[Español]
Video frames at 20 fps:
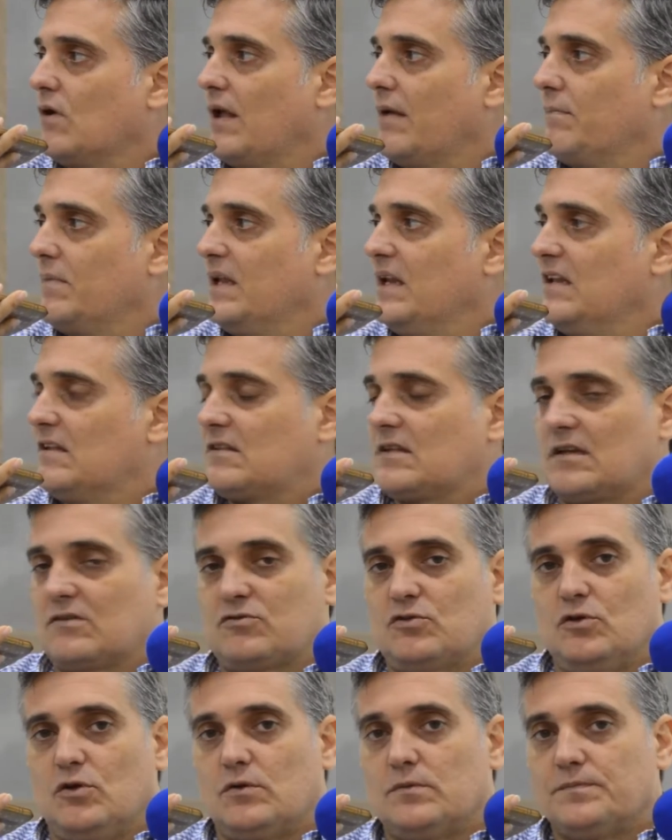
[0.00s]
la
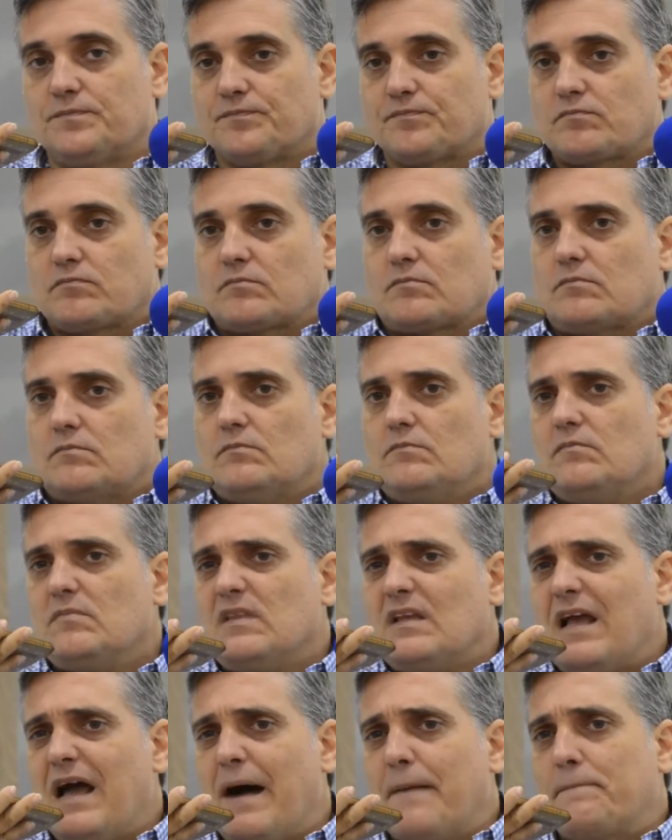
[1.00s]
administración,
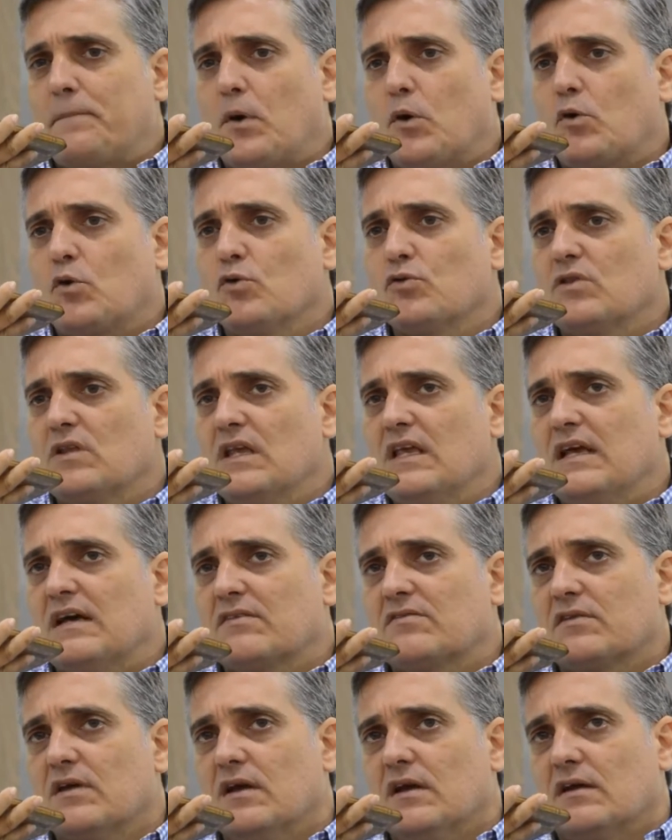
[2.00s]
a pocos
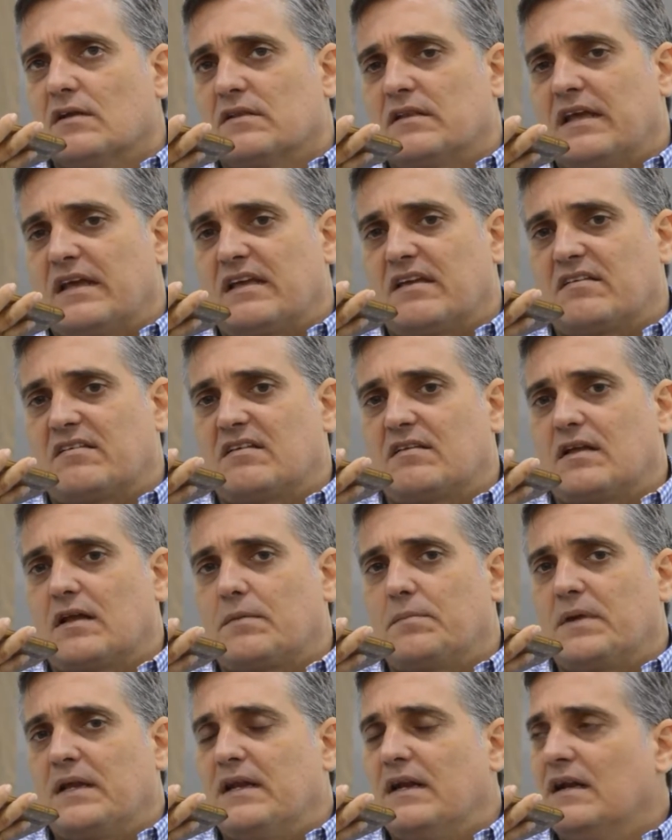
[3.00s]
días de que se
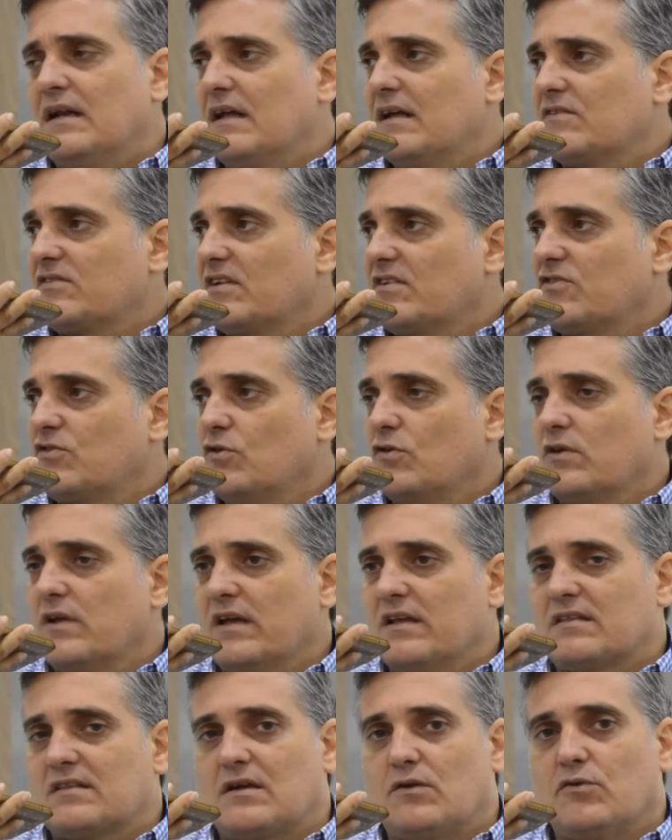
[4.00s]
terminen las sesiones
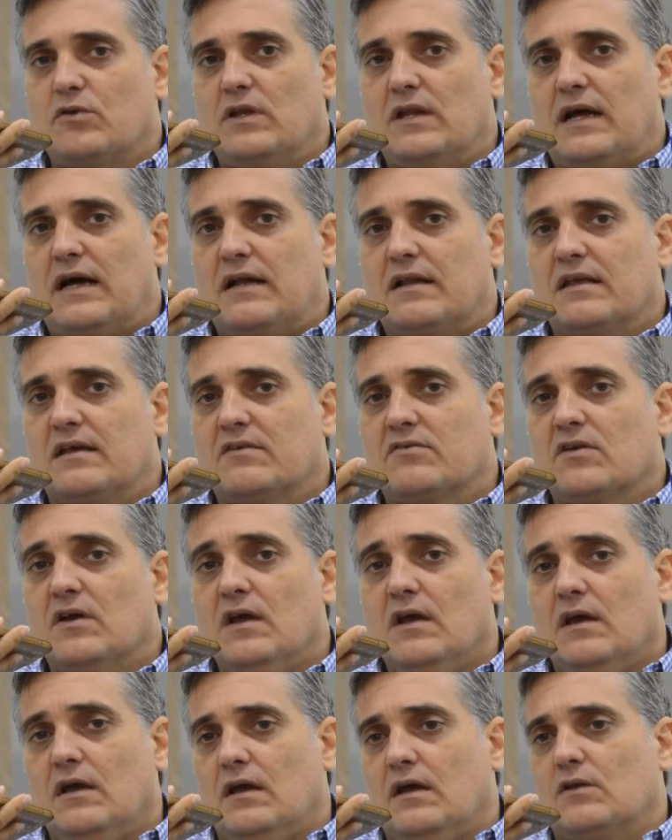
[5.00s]
extraordinarias,
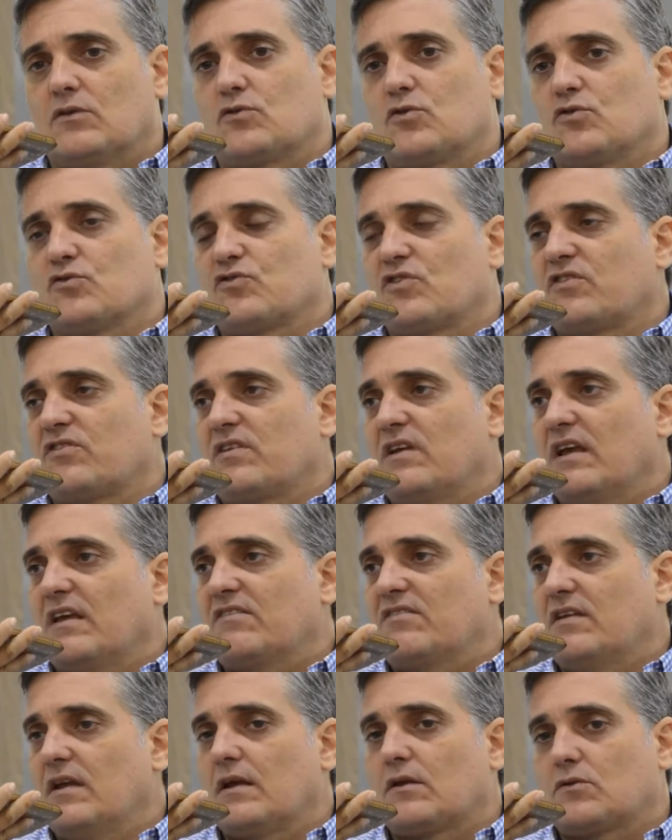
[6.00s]
entonces sí
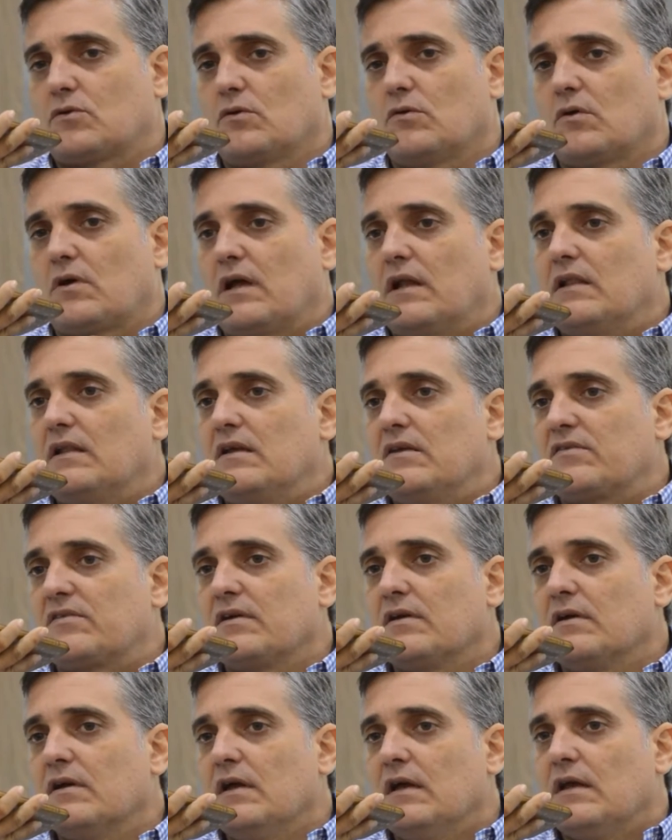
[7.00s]
es cierto lo que él
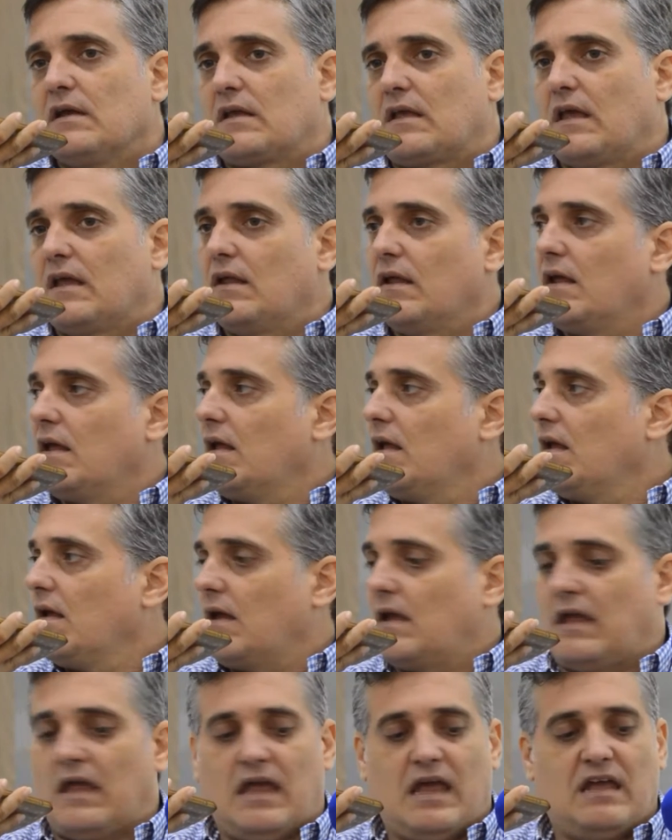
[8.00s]
dice,
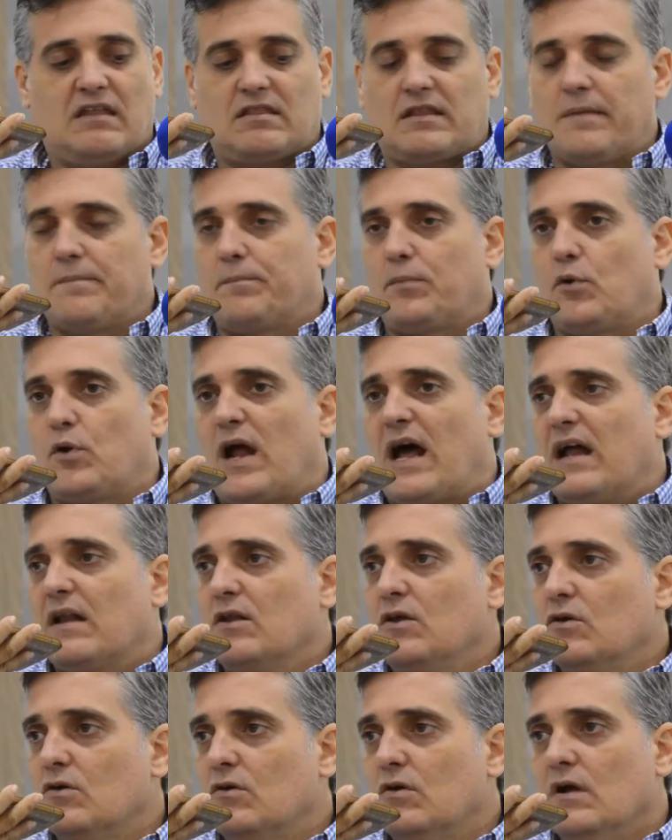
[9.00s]
eh, que, es
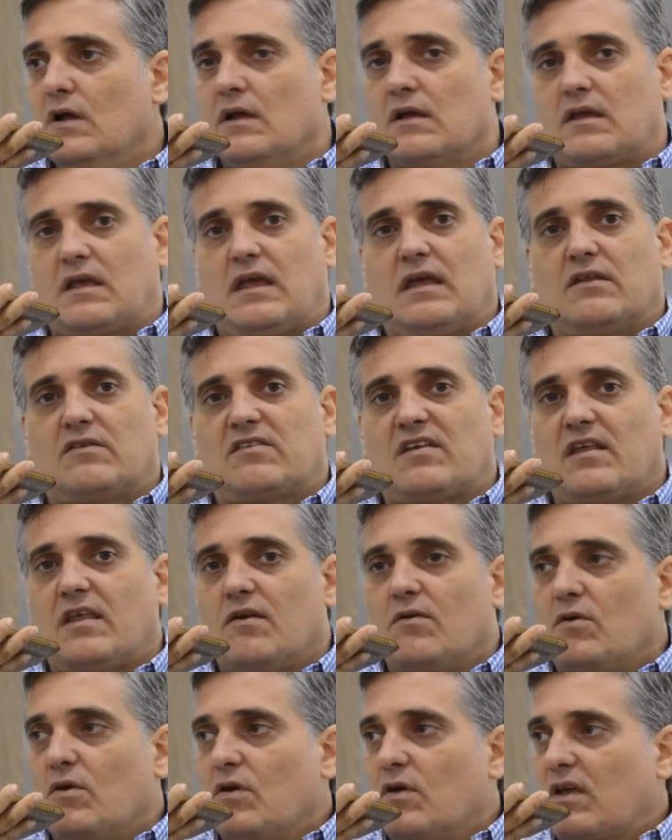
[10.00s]
extemporáneo, que
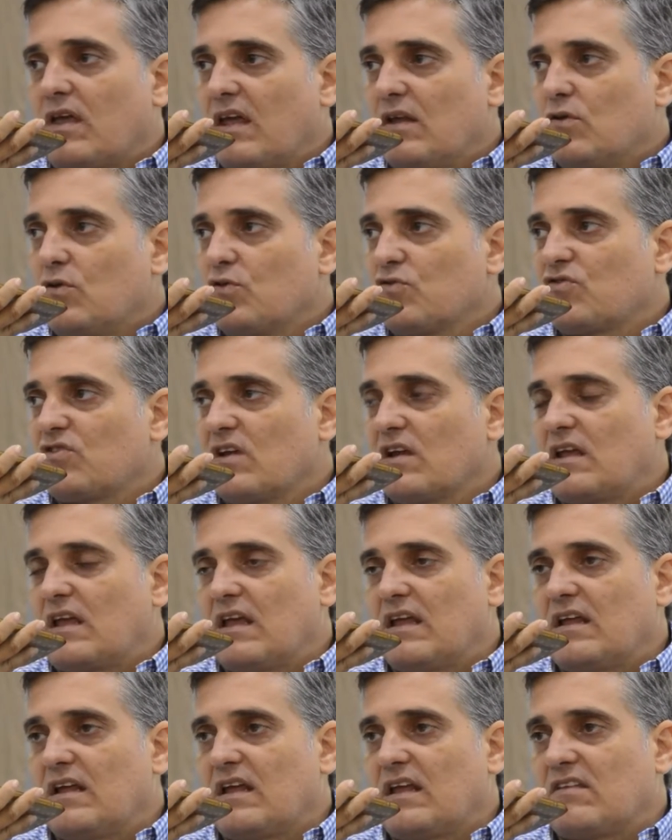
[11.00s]
se, que, no
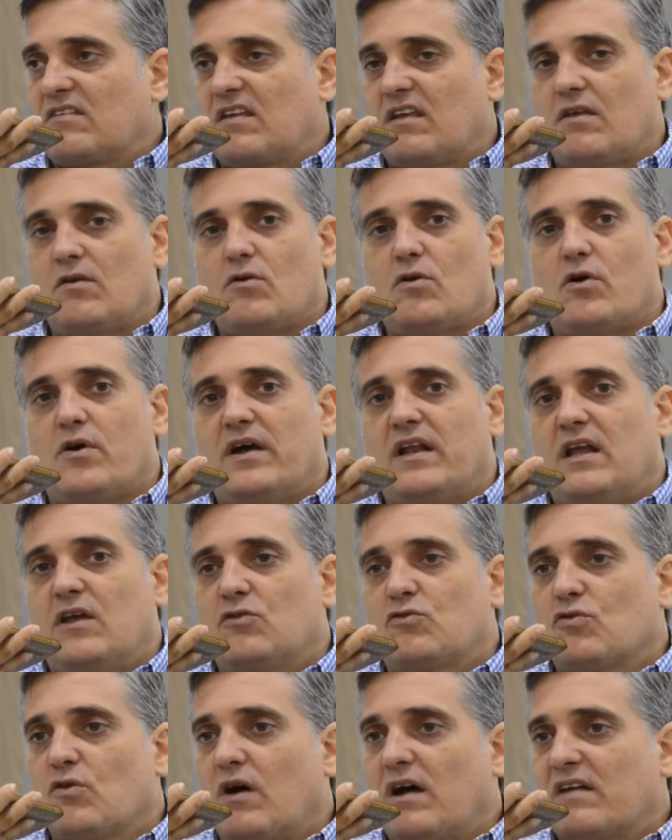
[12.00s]
que, se debió haber
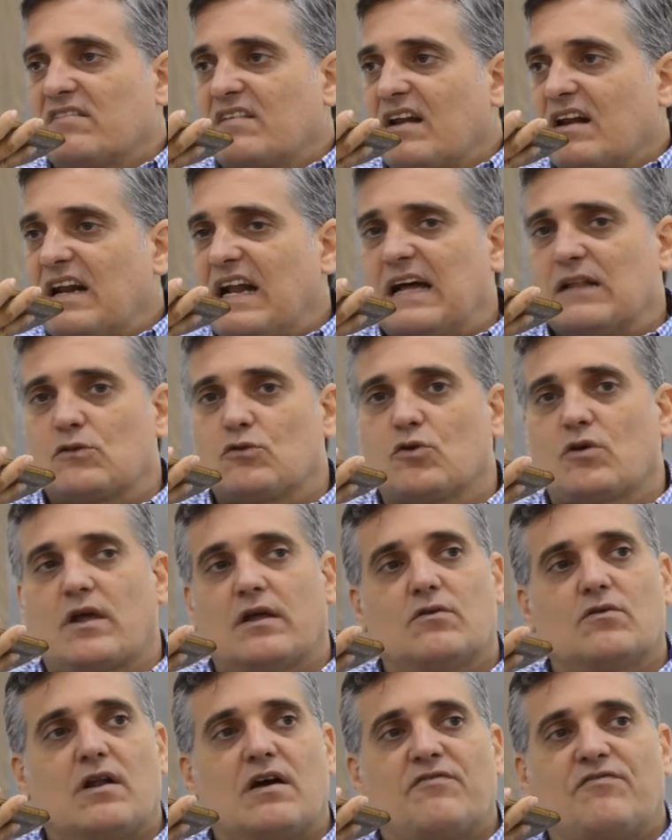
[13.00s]
hecho hace rato, que
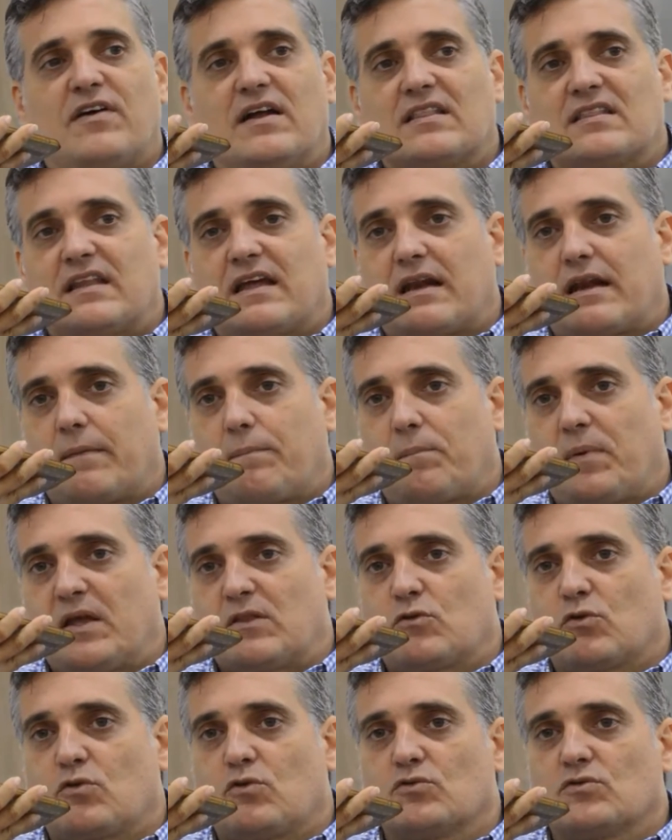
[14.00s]
era una falta de
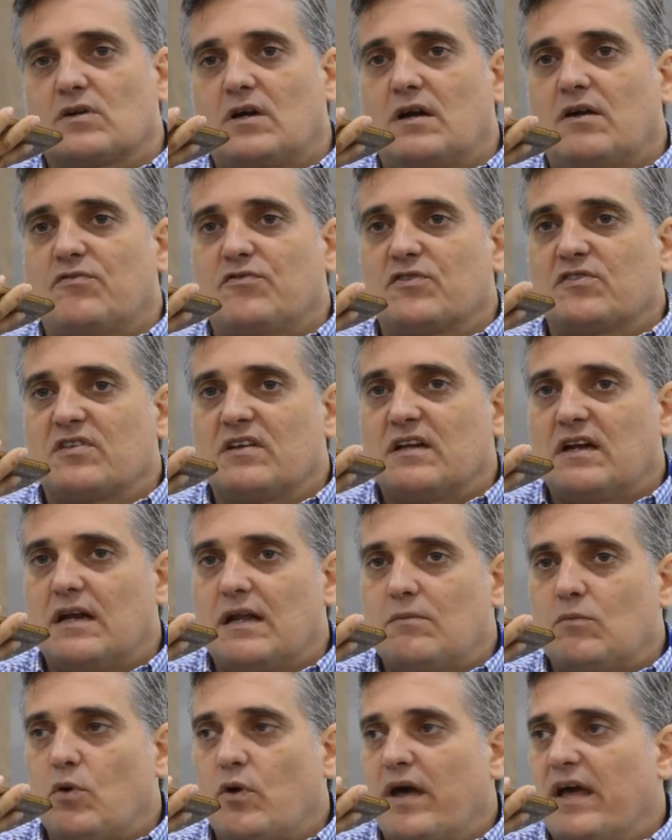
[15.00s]
respeto contra la oficina de
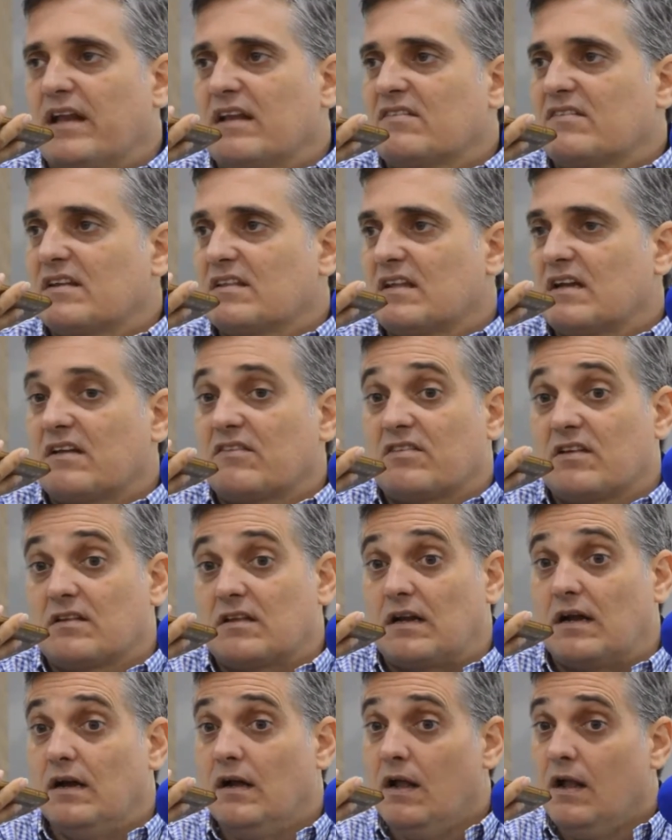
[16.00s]
la mujer, etcétera,
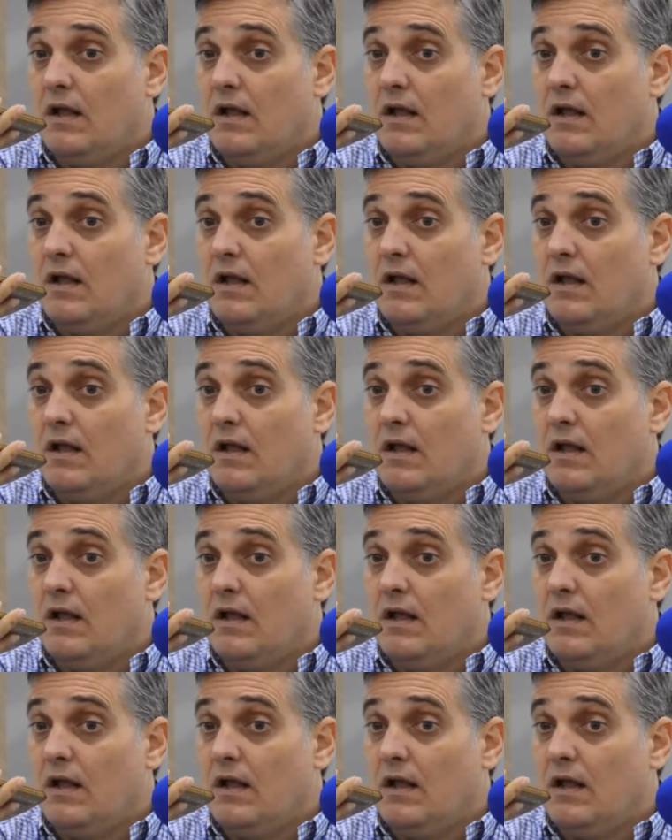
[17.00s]
etcétera.